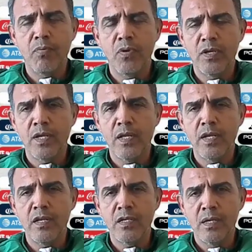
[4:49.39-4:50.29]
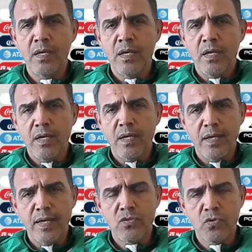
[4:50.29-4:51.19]
y poder tener eh,
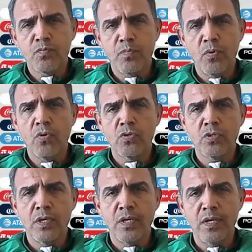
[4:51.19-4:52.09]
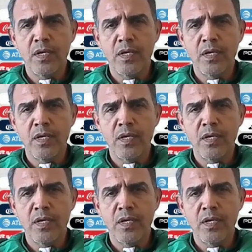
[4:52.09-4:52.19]
estos pocos